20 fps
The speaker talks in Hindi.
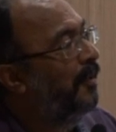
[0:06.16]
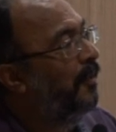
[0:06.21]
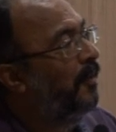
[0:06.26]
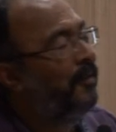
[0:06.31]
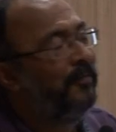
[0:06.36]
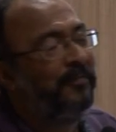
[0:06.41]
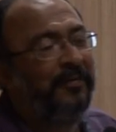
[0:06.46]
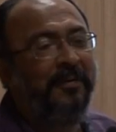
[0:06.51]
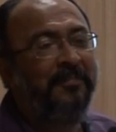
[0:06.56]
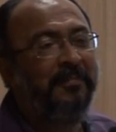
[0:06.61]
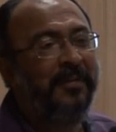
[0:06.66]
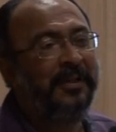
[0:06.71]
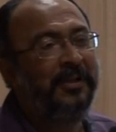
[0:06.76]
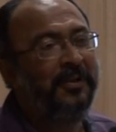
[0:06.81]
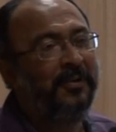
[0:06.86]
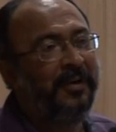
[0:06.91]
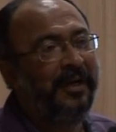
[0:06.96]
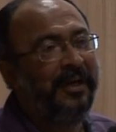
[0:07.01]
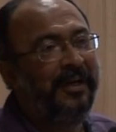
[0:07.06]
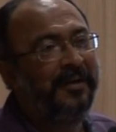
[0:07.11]
और फिल्म
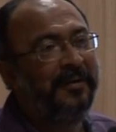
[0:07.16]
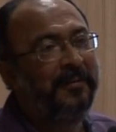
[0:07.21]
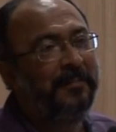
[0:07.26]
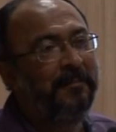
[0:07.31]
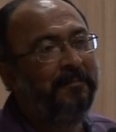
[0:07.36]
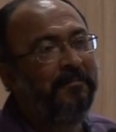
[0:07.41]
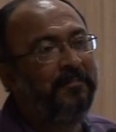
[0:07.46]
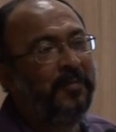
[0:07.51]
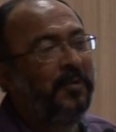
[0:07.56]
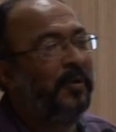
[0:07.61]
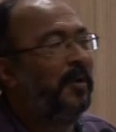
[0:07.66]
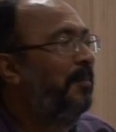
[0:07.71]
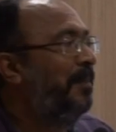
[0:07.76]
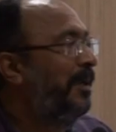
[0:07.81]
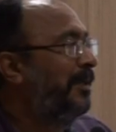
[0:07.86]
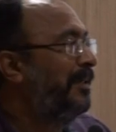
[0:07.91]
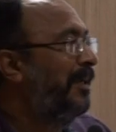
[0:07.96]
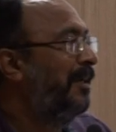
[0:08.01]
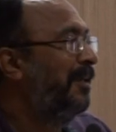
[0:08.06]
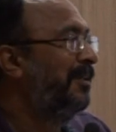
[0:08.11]
बंद हो गई क्योंकि
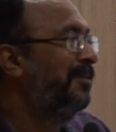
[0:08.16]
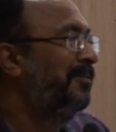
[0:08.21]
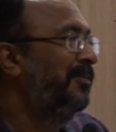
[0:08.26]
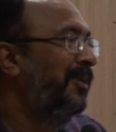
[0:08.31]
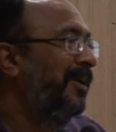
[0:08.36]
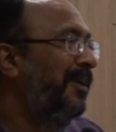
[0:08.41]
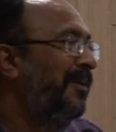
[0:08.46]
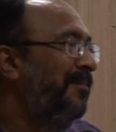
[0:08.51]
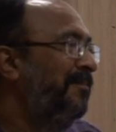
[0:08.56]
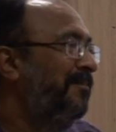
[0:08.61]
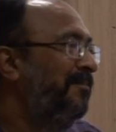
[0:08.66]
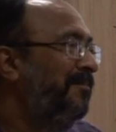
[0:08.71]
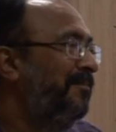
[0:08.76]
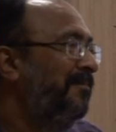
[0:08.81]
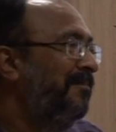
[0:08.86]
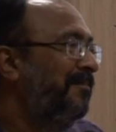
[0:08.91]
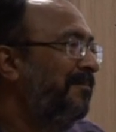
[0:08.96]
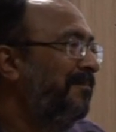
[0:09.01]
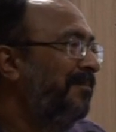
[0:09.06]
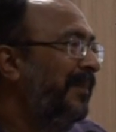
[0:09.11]
पैसा ख़त्म हो गया
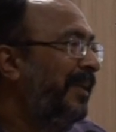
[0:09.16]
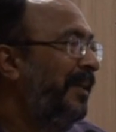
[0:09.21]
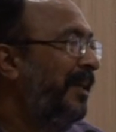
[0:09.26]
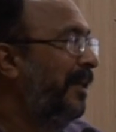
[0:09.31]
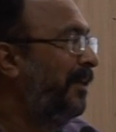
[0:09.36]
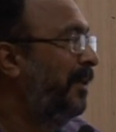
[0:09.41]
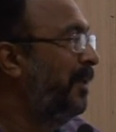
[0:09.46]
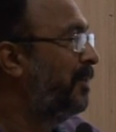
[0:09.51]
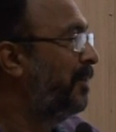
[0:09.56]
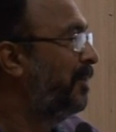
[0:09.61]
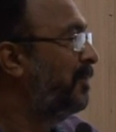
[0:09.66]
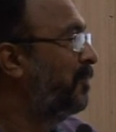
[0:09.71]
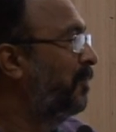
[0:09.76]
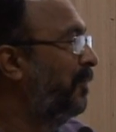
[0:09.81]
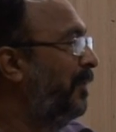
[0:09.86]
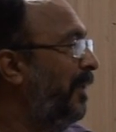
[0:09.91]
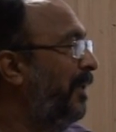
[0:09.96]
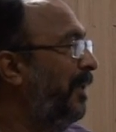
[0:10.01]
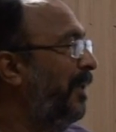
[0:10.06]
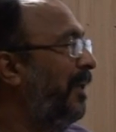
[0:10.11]
टेक्नीशियंस को
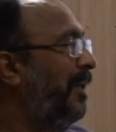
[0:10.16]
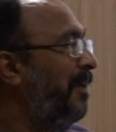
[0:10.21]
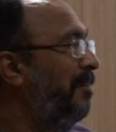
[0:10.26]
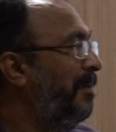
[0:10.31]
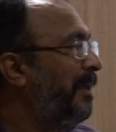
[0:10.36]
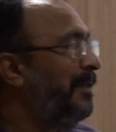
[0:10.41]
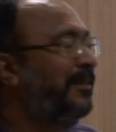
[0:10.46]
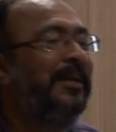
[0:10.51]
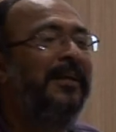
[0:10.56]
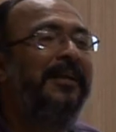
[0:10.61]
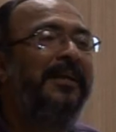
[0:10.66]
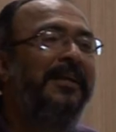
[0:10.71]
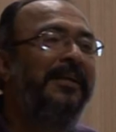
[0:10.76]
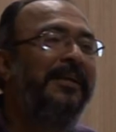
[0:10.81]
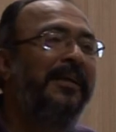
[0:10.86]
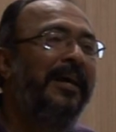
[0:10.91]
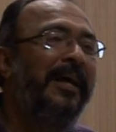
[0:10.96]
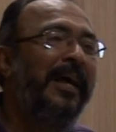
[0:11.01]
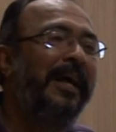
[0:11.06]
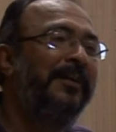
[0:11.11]
देने के लिए पैसा नहीं
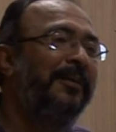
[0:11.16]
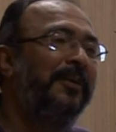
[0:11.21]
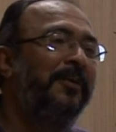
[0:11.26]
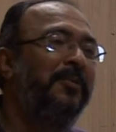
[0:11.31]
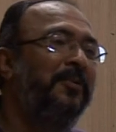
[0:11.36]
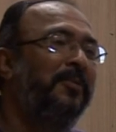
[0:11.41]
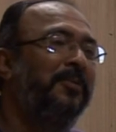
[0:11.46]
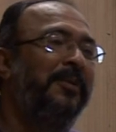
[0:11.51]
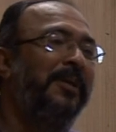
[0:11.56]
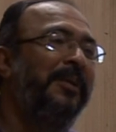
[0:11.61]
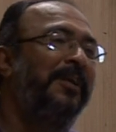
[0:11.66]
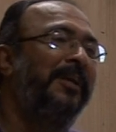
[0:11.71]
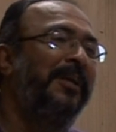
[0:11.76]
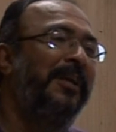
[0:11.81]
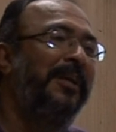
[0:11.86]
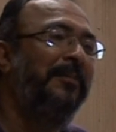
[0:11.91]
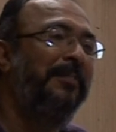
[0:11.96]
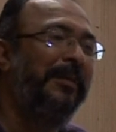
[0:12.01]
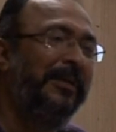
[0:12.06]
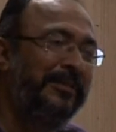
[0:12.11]
था एक्टरों को देने के
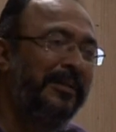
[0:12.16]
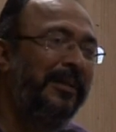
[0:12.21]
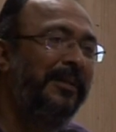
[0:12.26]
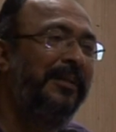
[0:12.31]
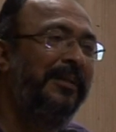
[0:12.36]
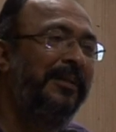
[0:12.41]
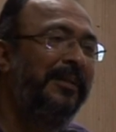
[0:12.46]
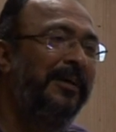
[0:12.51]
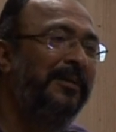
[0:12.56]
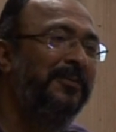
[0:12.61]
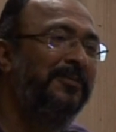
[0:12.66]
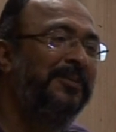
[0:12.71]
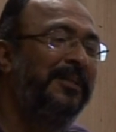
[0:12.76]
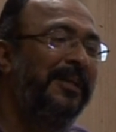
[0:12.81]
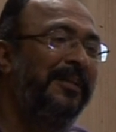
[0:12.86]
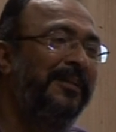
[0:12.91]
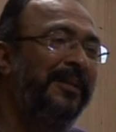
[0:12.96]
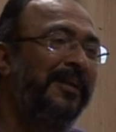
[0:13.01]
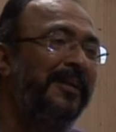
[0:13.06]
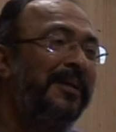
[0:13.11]
लिए पैसा नहीं था
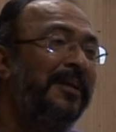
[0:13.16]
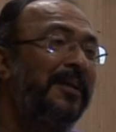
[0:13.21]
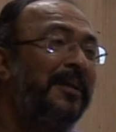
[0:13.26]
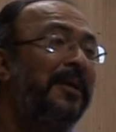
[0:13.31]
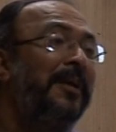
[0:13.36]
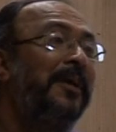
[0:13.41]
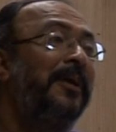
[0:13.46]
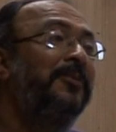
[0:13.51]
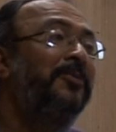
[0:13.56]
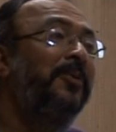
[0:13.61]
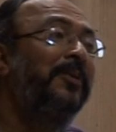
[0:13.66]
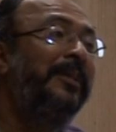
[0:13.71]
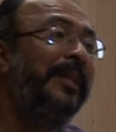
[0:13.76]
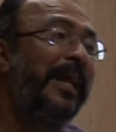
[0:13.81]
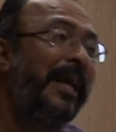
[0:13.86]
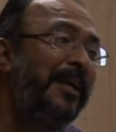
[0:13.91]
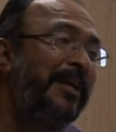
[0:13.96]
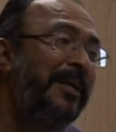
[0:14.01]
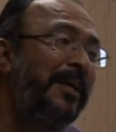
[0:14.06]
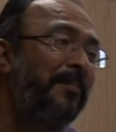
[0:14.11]
उसके अंदर सो
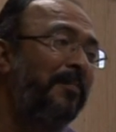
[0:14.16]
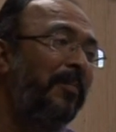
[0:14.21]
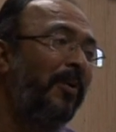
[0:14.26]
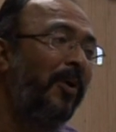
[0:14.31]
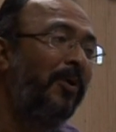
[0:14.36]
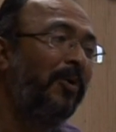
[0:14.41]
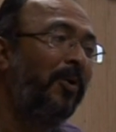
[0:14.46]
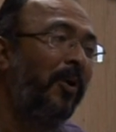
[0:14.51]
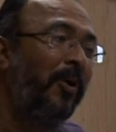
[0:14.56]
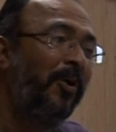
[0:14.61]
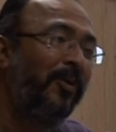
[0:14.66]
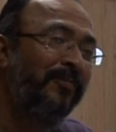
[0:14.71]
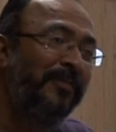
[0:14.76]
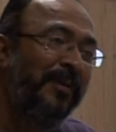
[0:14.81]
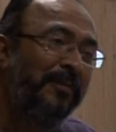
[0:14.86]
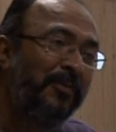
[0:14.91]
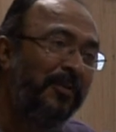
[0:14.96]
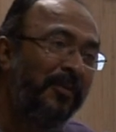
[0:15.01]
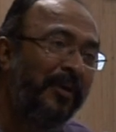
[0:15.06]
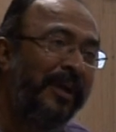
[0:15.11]
देन ही ब्रॉट ऑल ऑफ
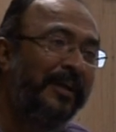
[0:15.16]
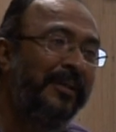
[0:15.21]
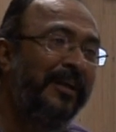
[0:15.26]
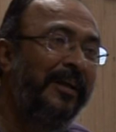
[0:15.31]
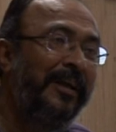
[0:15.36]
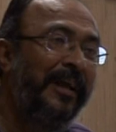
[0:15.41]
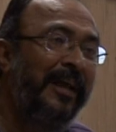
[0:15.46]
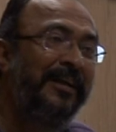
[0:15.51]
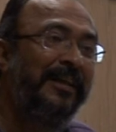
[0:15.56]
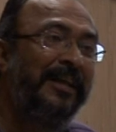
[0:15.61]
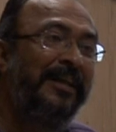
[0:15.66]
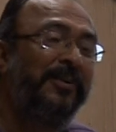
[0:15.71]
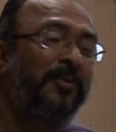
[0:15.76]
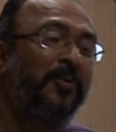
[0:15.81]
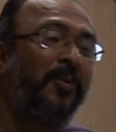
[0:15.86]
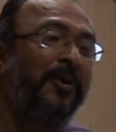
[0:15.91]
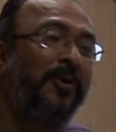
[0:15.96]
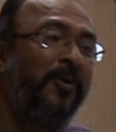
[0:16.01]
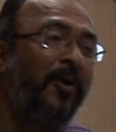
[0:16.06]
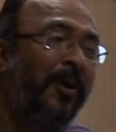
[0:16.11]
देम टुगेदर एंड ही
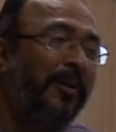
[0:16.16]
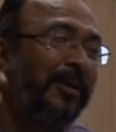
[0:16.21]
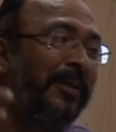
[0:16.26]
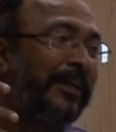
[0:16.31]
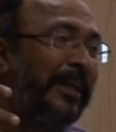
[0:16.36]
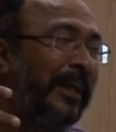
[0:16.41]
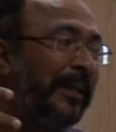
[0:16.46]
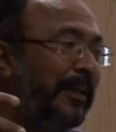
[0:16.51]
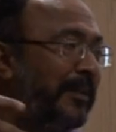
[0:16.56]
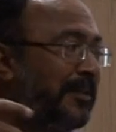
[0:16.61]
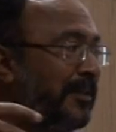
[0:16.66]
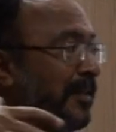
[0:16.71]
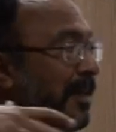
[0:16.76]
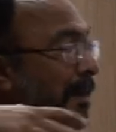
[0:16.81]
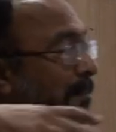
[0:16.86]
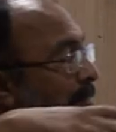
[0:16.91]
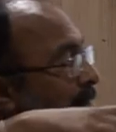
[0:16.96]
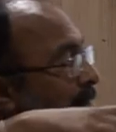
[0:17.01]
टोल्ड ऑल द टेक्नीशियंस हम